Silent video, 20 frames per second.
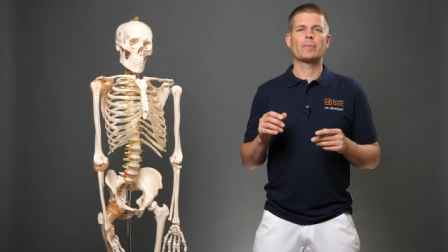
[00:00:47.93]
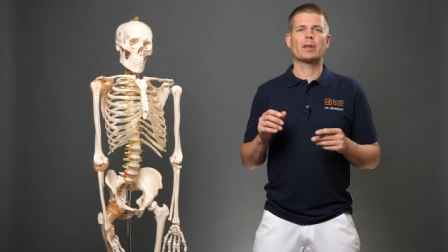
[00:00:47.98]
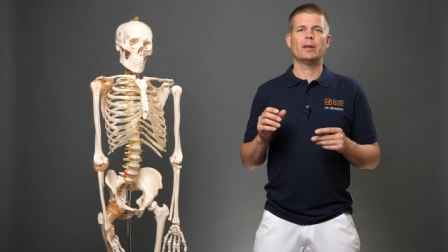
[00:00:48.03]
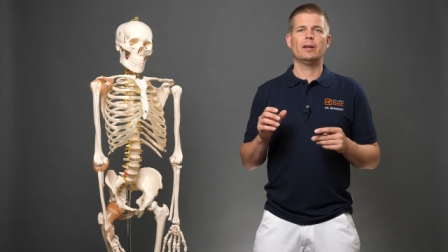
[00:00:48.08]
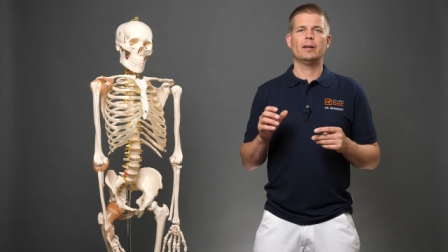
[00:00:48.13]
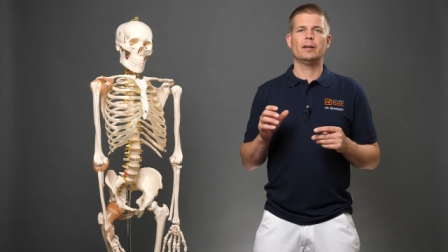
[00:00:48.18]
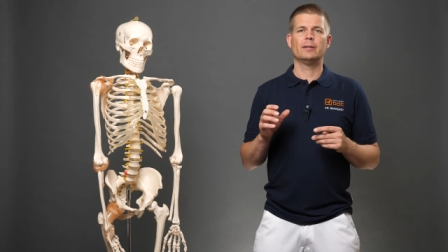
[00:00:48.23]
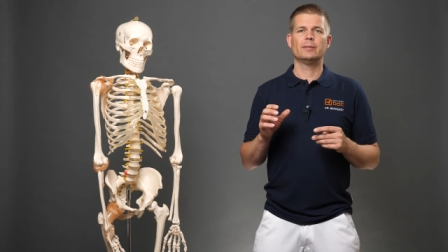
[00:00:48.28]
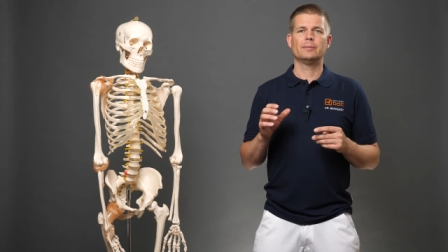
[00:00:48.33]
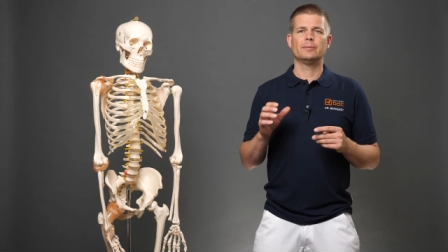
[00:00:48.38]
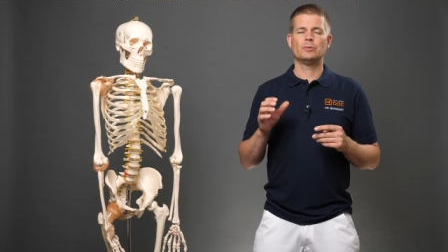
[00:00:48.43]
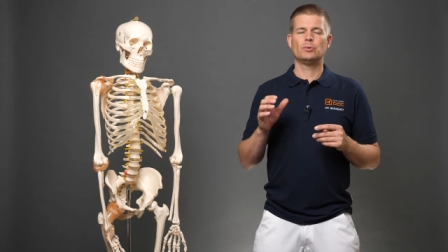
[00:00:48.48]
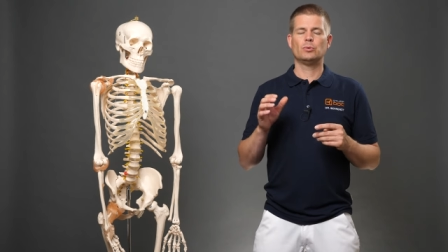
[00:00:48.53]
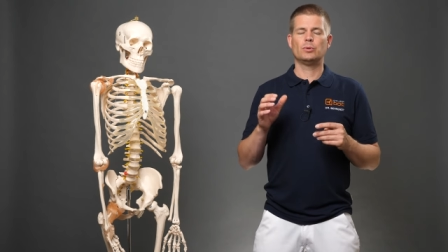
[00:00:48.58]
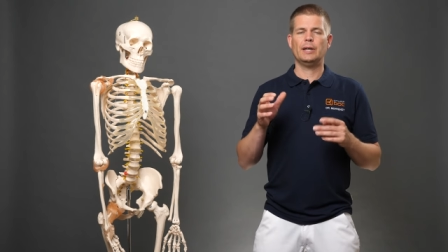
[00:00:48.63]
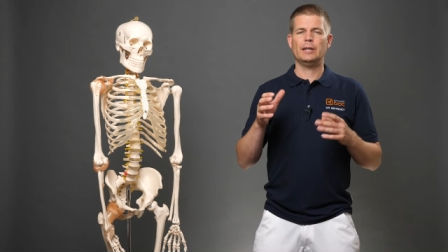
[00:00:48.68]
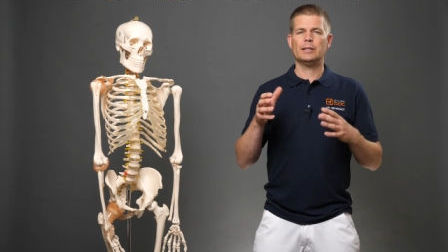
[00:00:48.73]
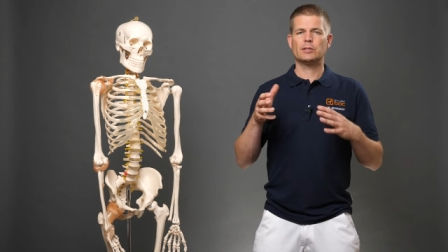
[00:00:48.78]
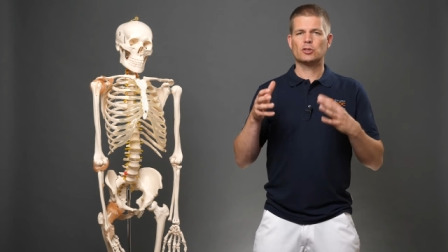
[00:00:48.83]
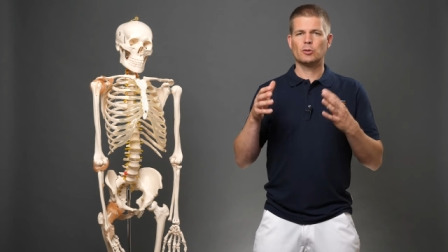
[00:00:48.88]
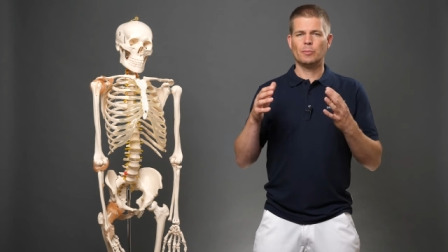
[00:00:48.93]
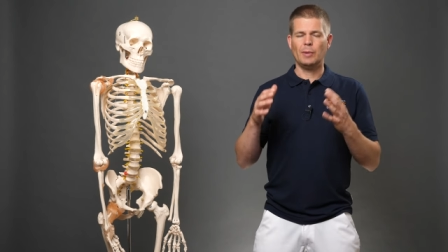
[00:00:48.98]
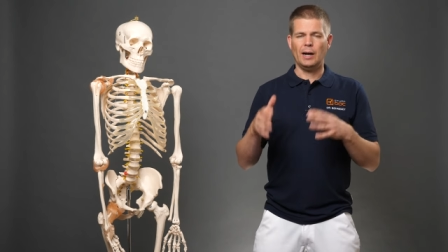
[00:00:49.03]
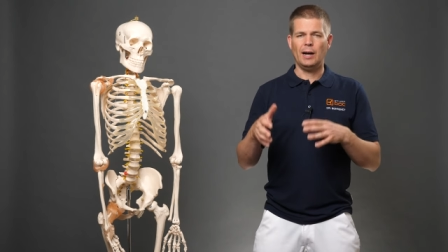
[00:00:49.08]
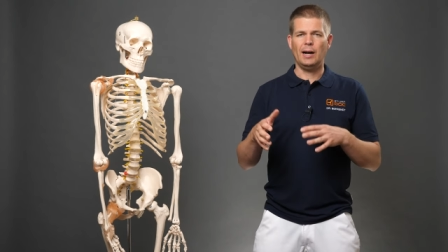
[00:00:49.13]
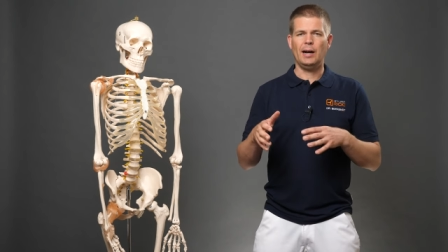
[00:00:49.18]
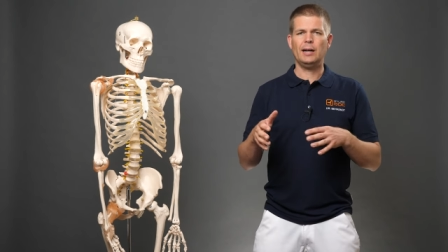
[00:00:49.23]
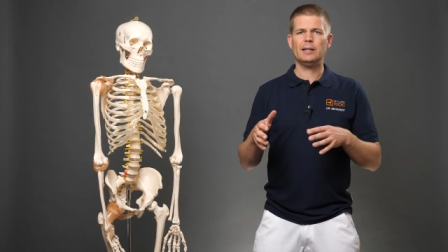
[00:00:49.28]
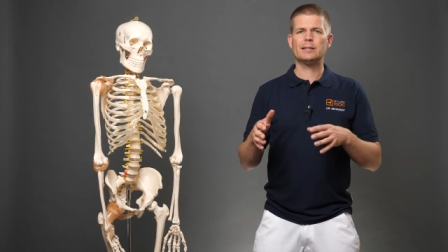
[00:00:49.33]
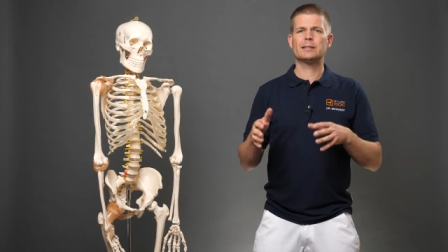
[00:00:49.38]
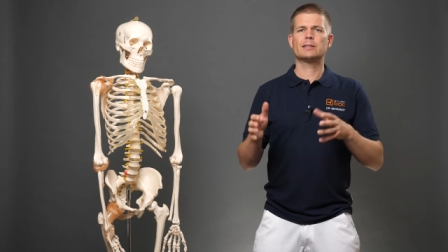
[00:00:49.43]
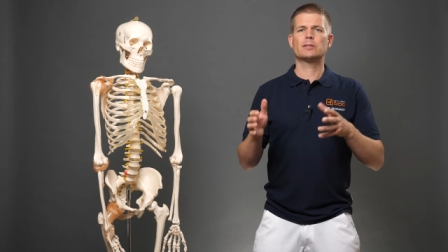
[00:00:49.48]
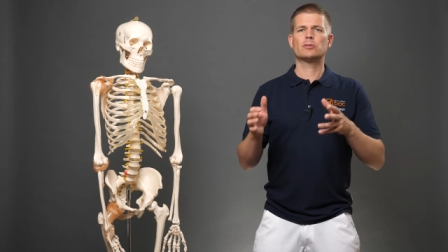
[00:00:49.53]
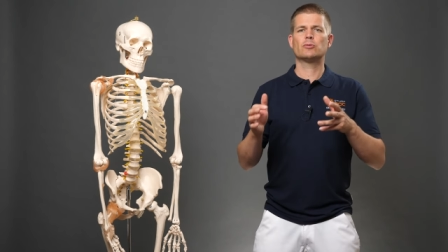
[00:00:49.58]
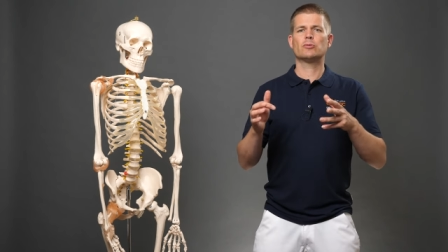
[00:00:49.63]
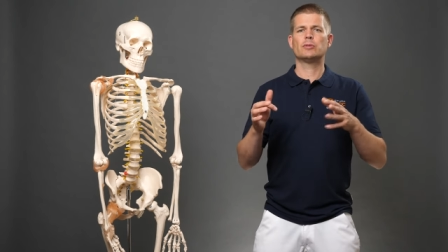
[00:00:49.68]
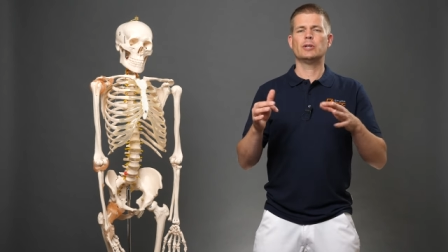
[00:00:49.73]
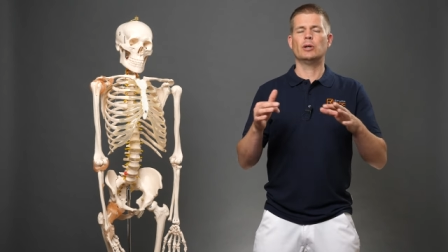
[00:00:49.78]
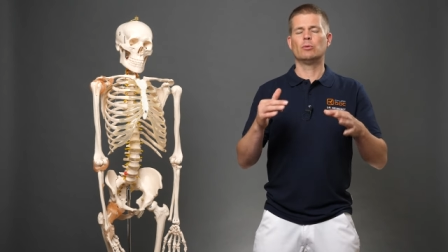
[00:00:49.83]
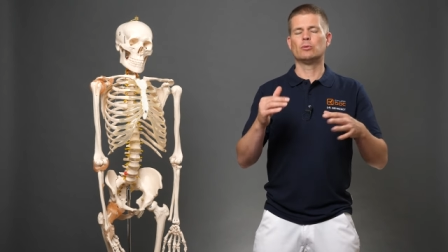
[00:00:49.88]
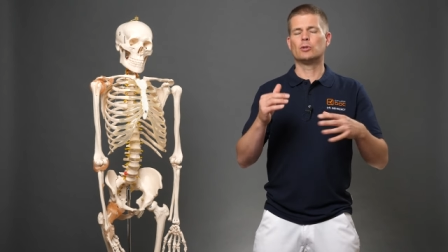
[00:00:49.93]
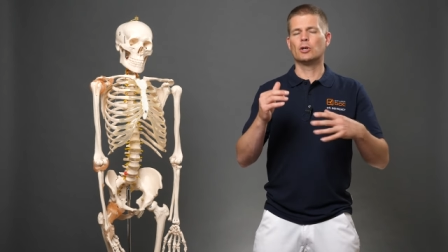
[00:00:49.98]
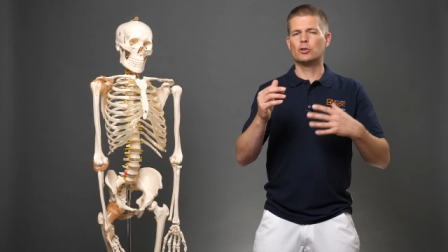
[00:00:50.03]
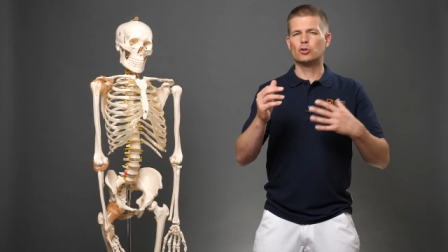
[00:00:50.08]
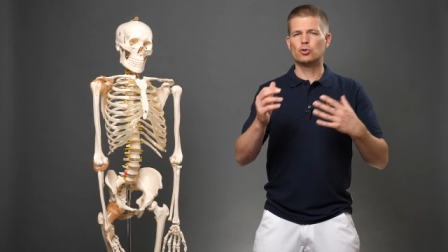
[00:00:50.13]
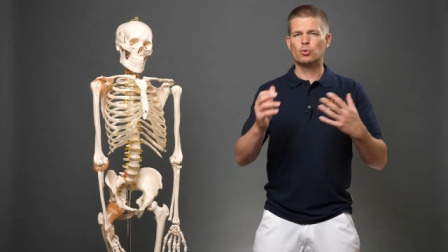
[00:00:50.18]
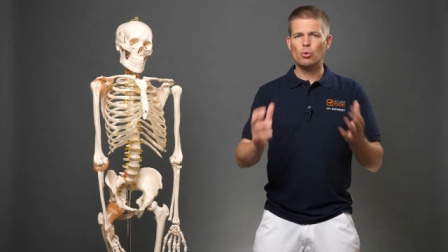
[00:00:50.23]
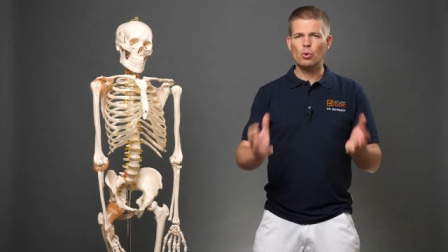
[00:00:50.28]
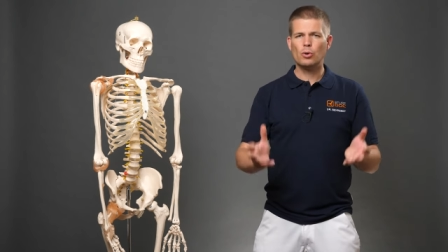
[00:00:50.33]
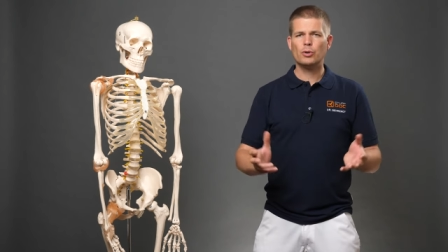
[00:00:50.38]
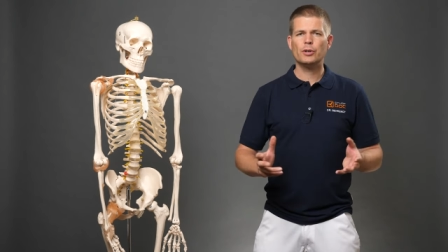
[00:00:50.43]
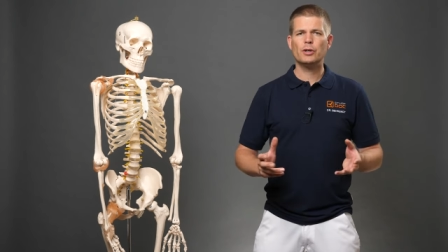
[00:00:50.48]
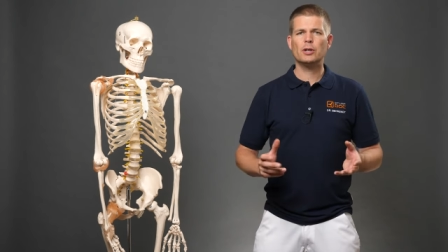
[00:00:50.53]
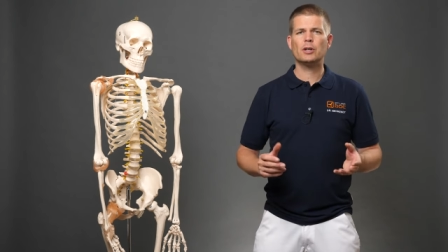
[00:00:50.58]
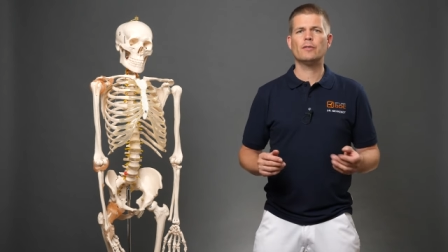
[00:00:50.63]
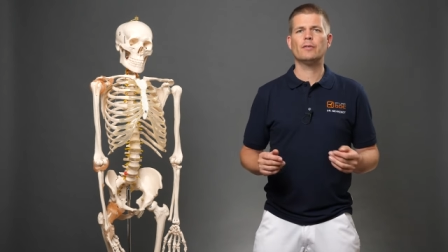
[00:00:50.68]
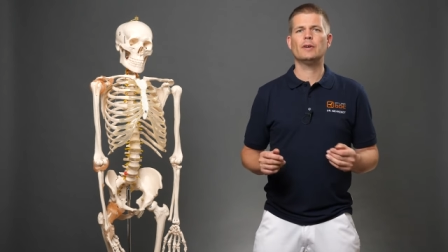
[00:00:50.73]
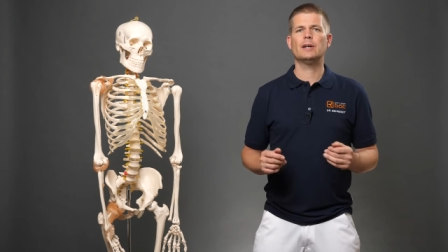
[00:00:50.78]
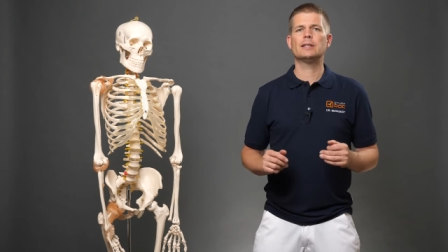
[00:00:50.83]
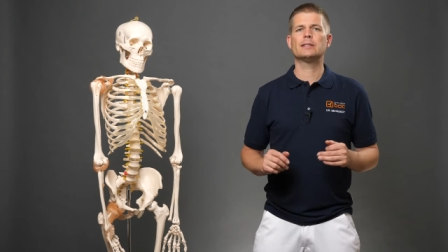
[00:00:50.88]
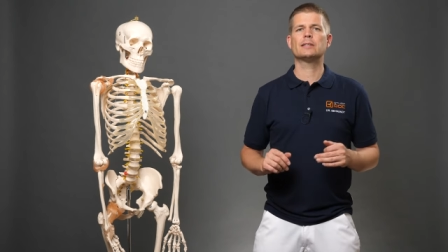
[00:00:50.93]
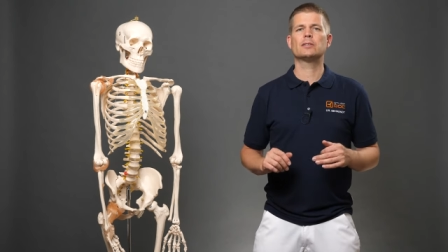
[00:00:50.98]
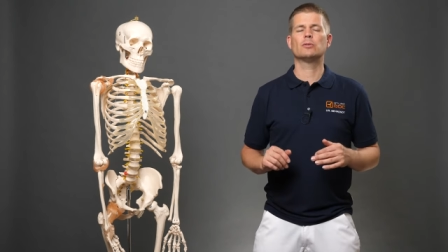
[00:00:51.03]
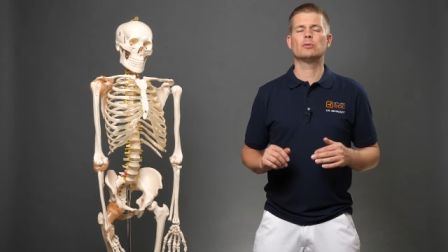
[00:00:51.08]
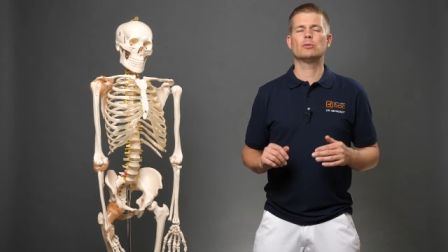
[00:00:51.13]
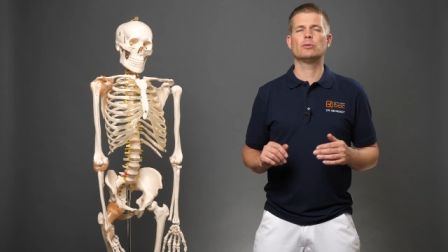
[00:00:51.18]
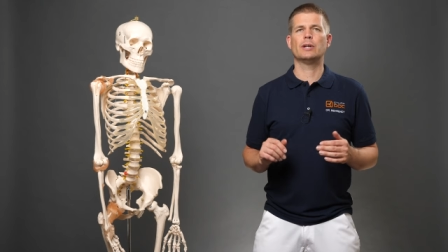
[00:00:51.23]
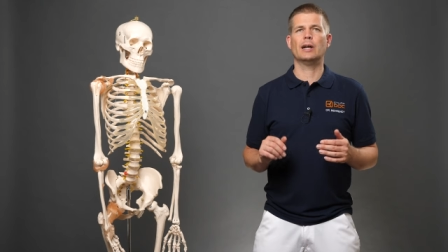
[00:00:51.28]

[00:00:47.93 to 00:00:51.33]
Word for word: du gehst zum Arzt, der untersucht irgendwas und